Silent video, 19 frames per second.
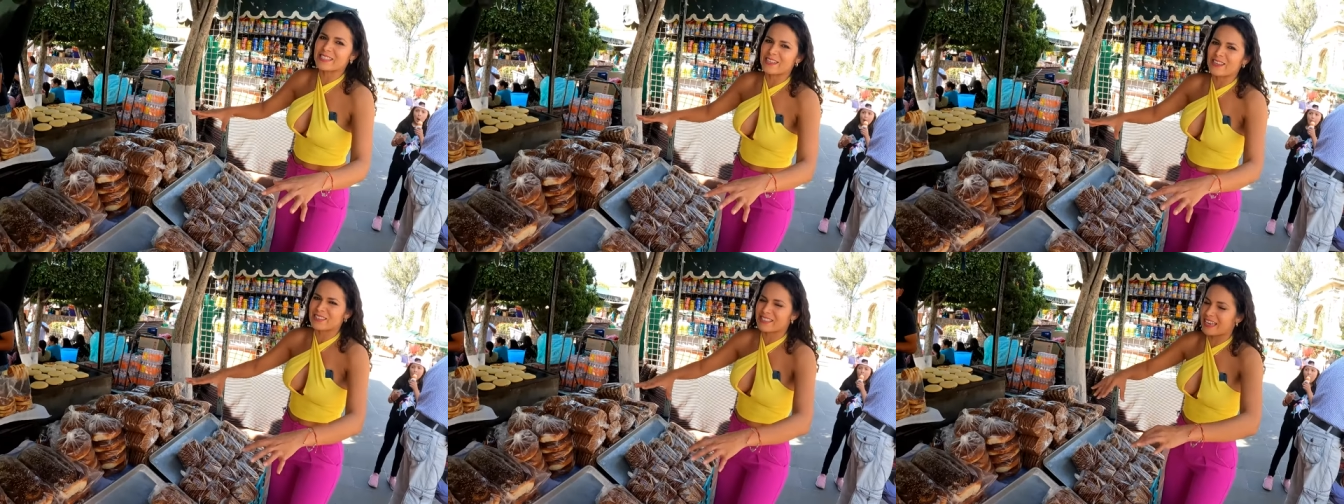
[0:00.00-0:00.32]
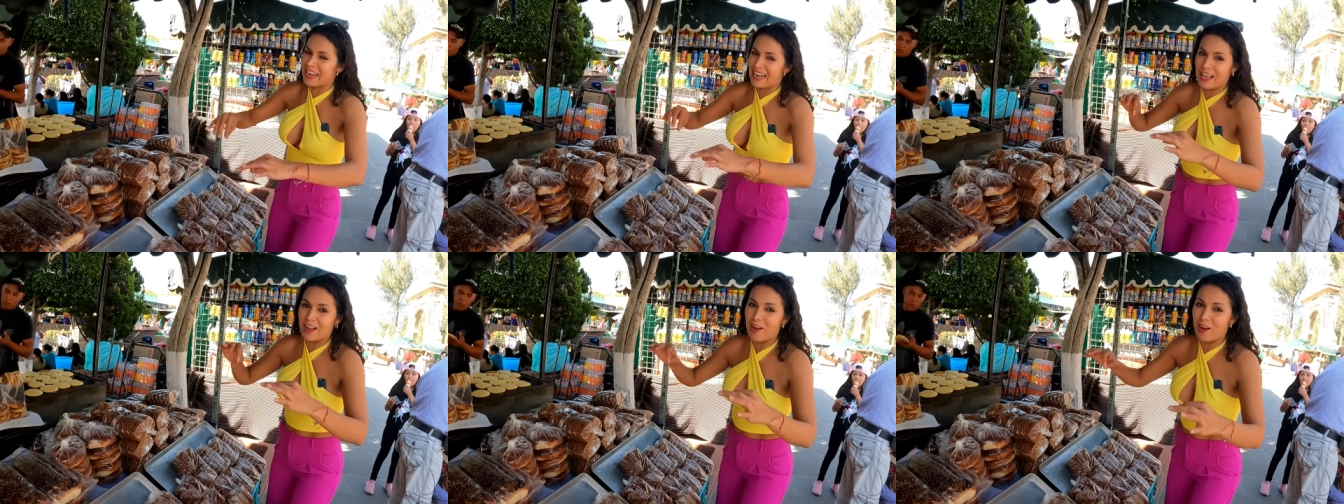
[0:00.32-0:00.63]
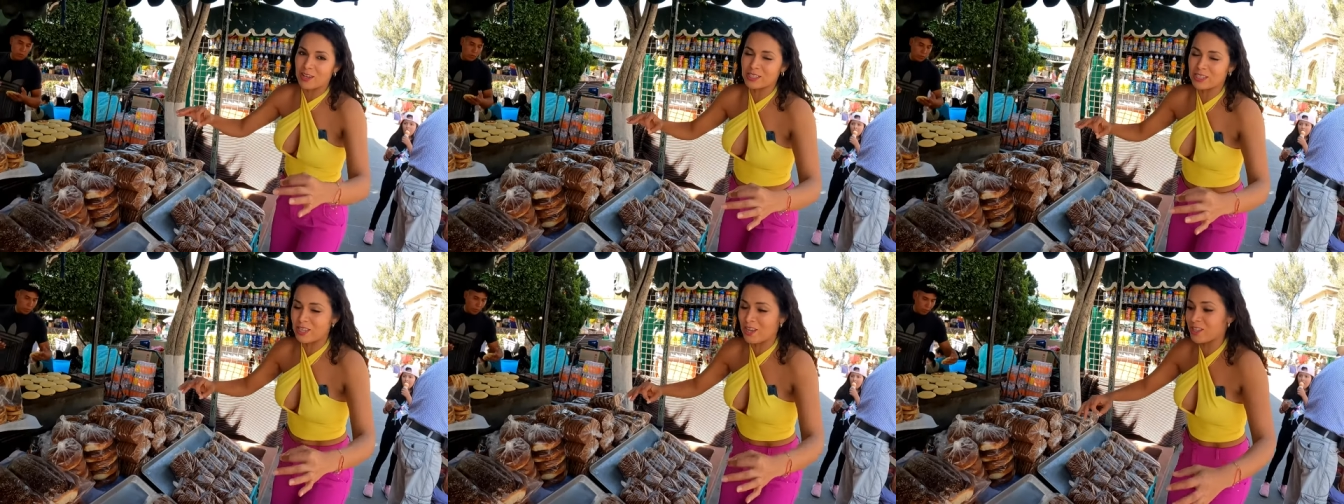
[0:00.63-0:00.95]
esos
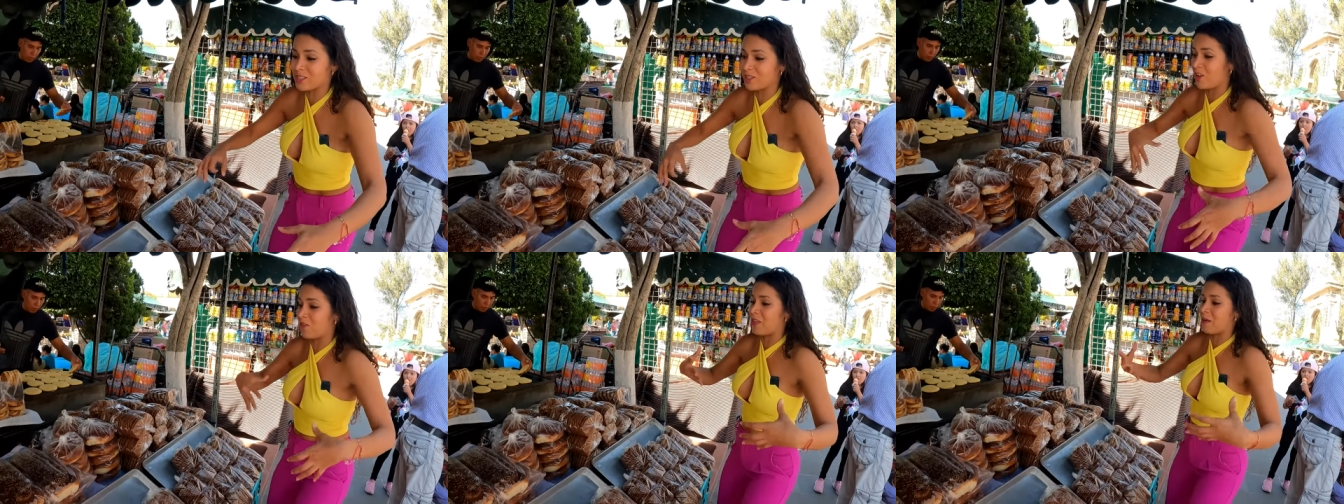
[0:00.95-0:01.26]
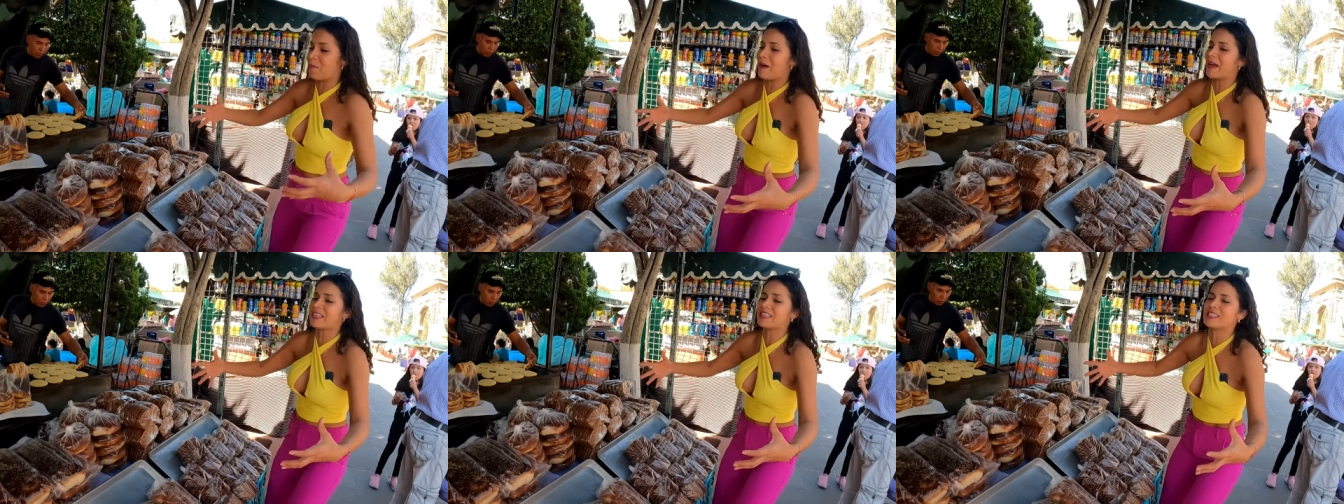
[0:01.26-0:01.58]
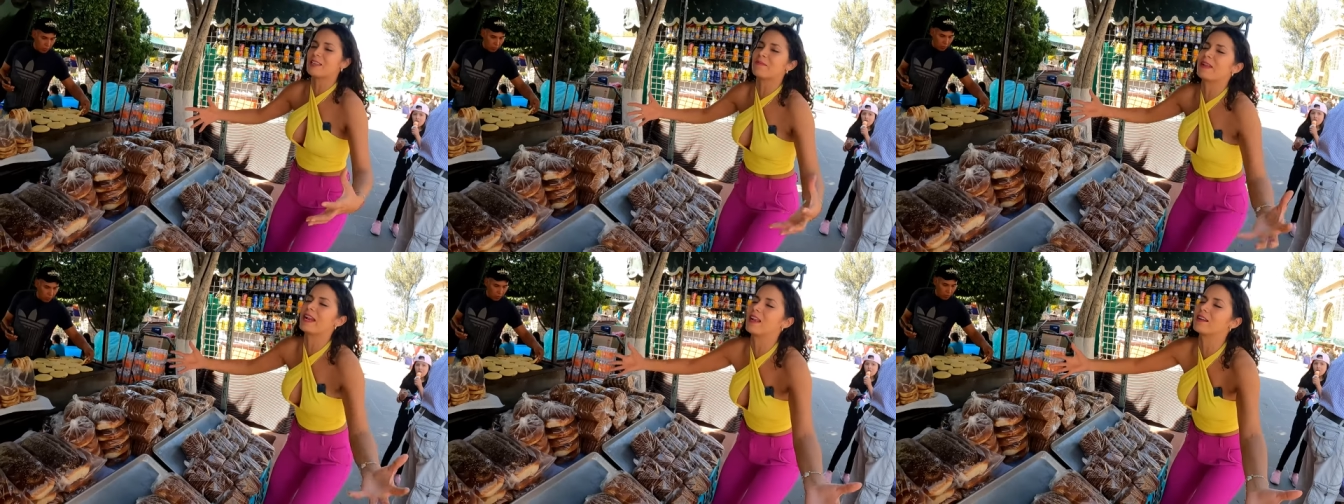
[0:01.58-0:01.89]
negocios donde
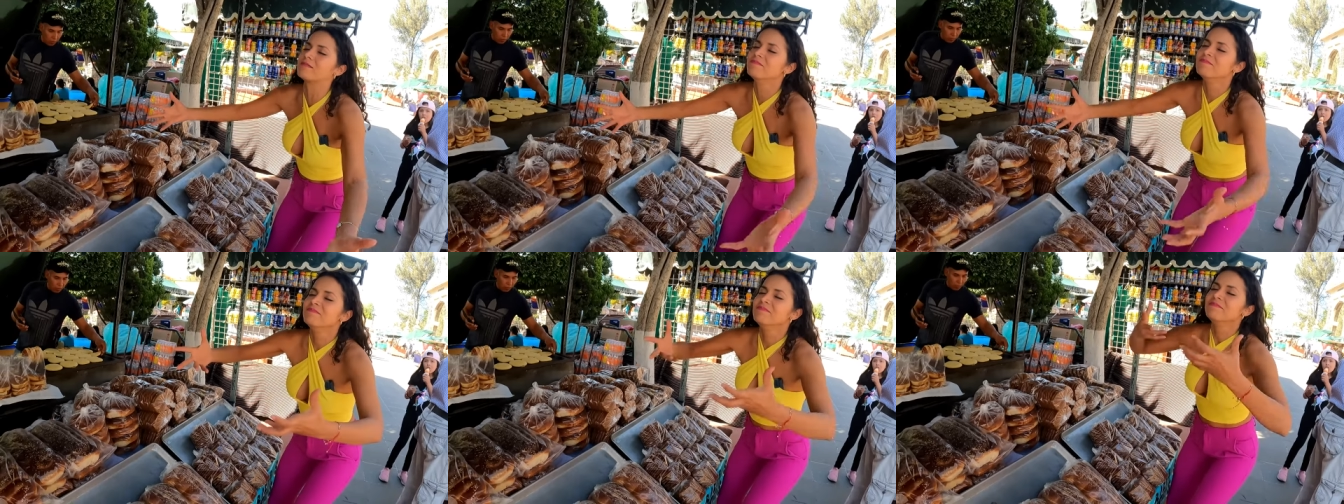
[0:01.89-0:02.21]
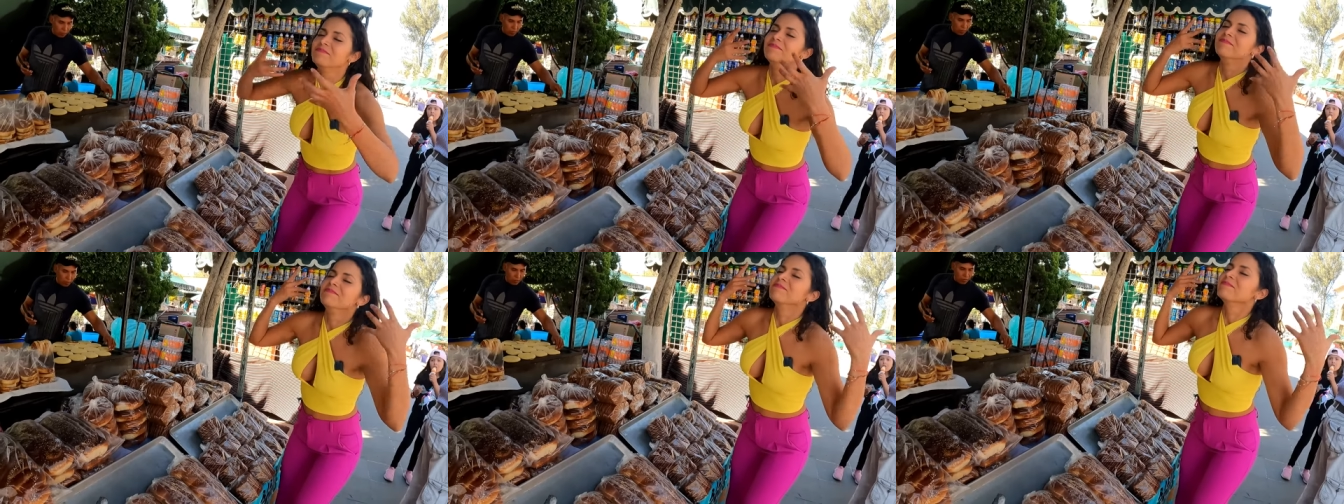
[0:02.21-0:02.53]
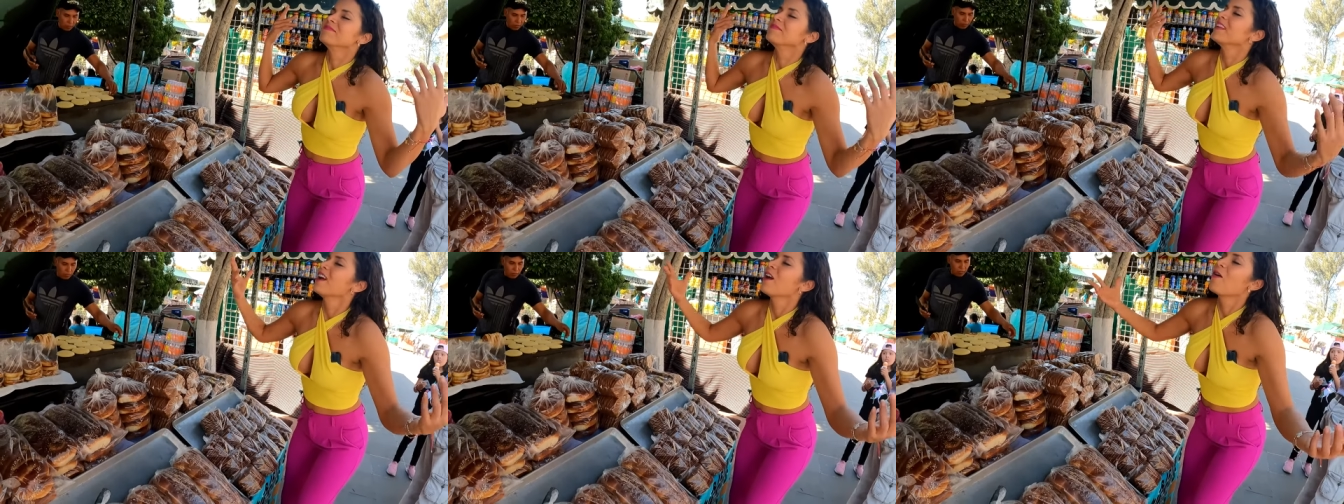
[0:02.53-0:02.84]
pasas y miren,
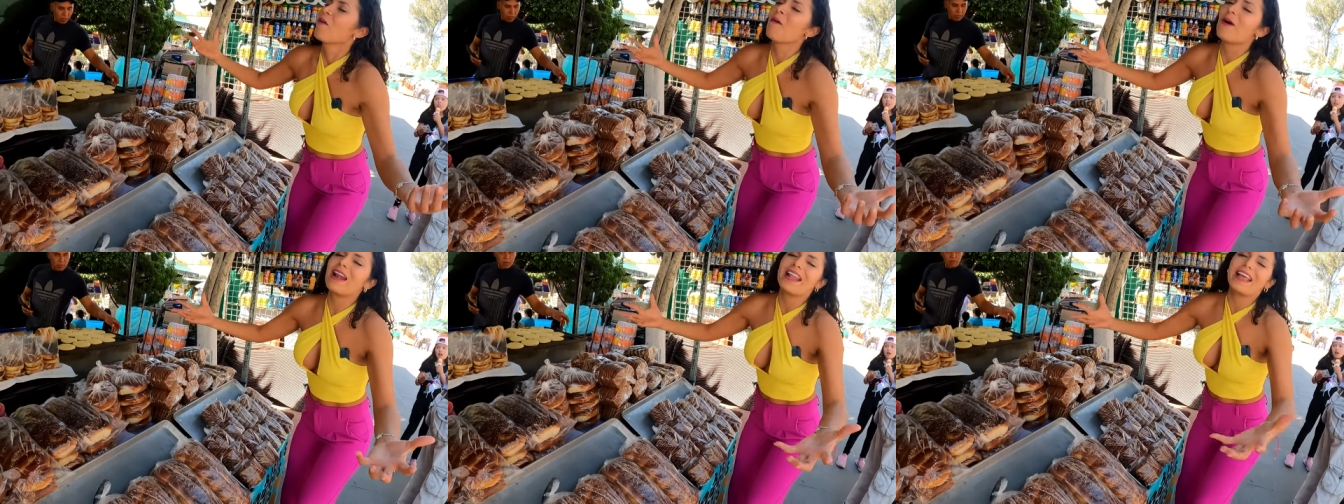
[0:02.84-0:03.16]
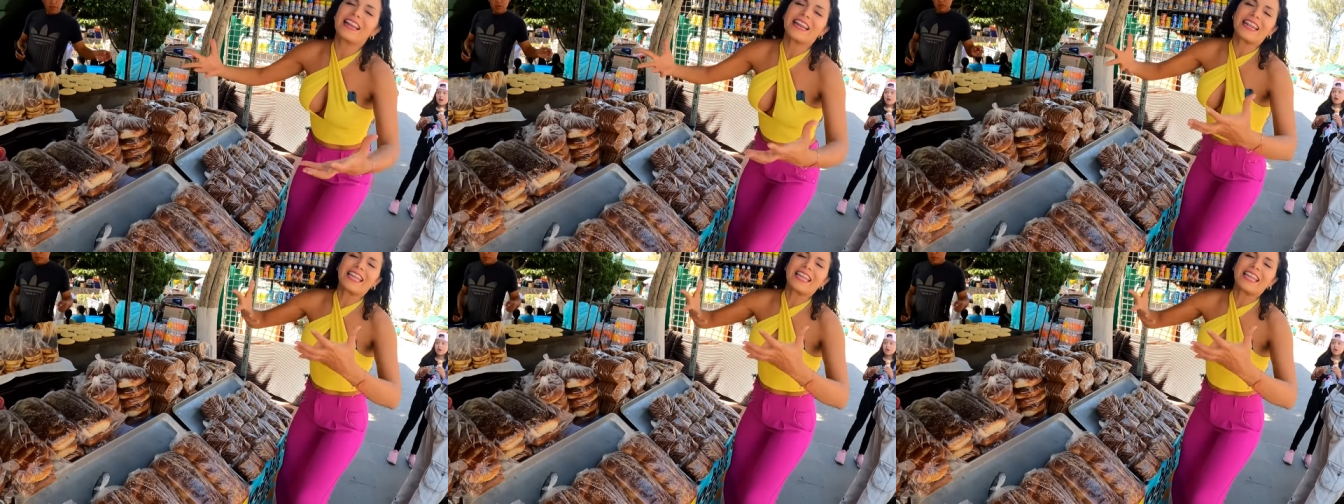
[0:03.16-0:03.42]
huele